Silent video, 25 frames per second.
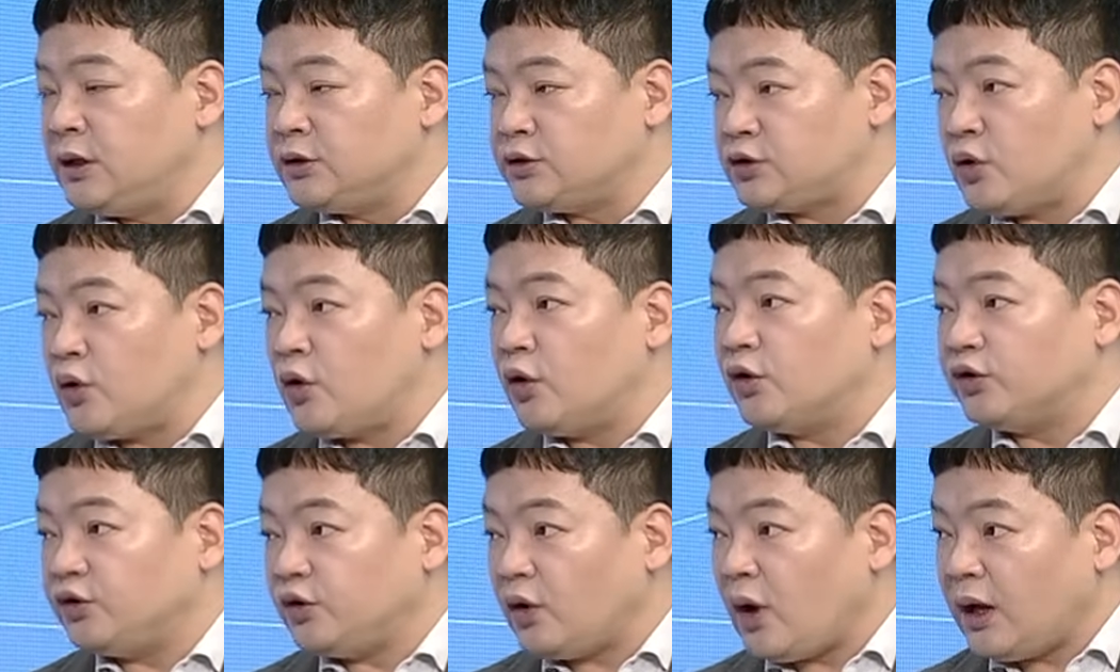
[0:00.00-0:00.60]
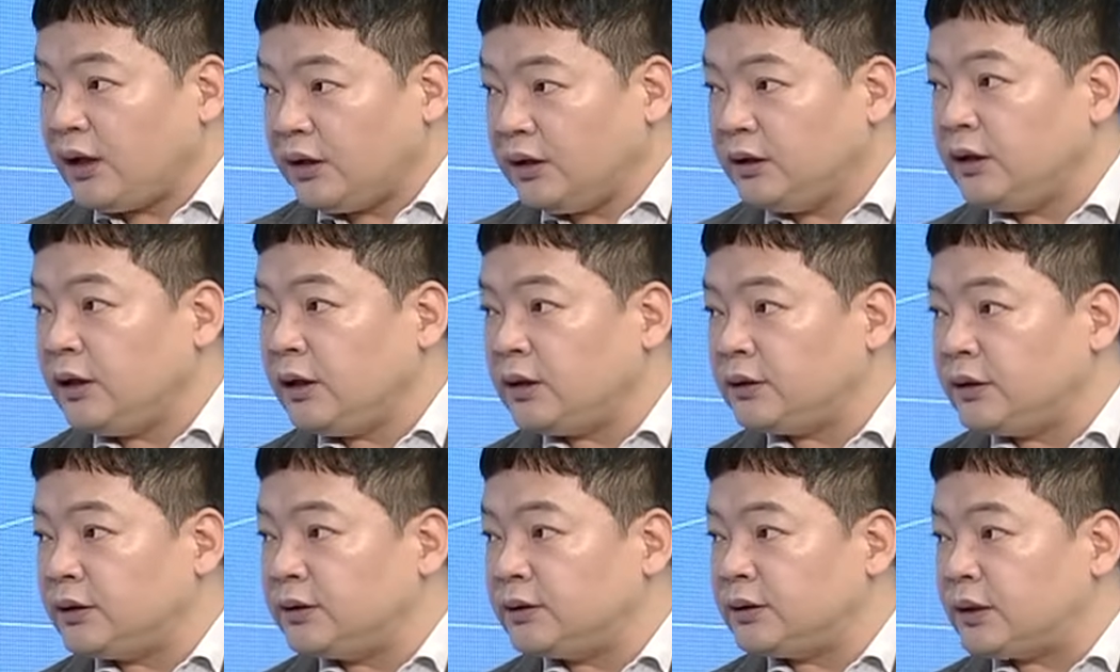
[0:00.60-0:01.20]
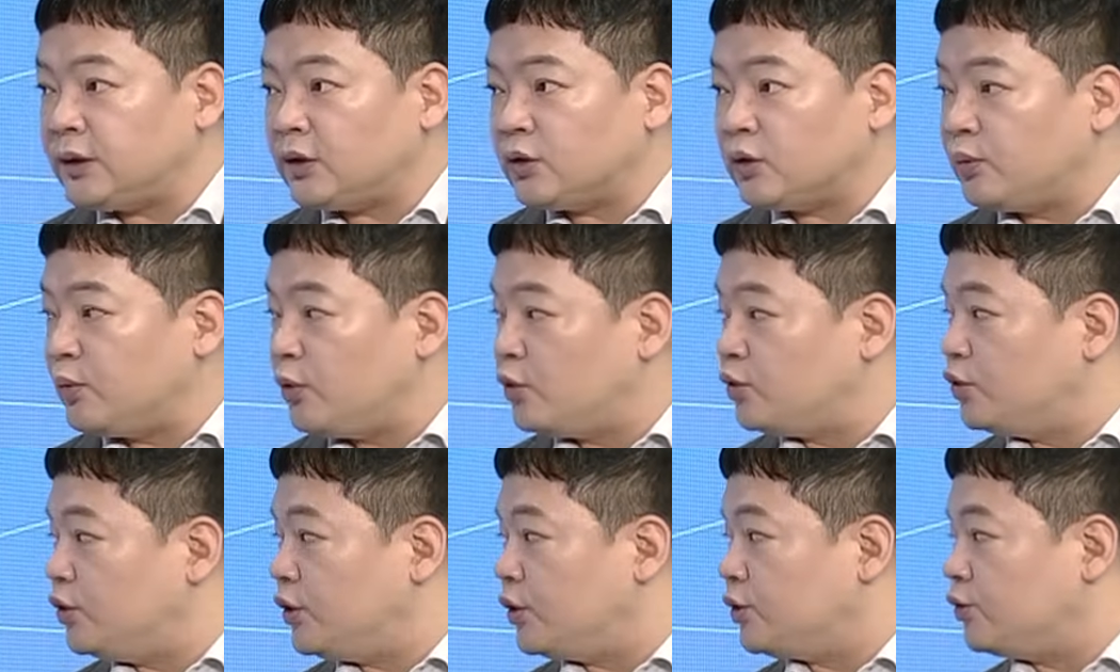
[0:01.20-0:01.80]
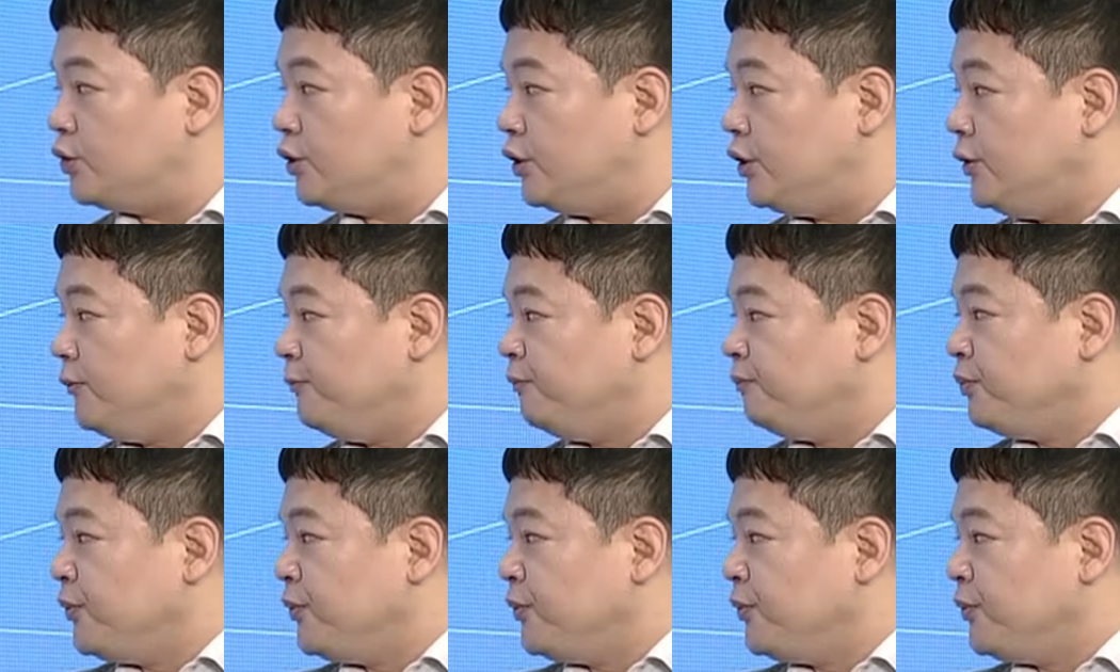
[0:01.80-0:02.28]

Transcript: 전 거기서 할인해야 된다라고 보고 있고요.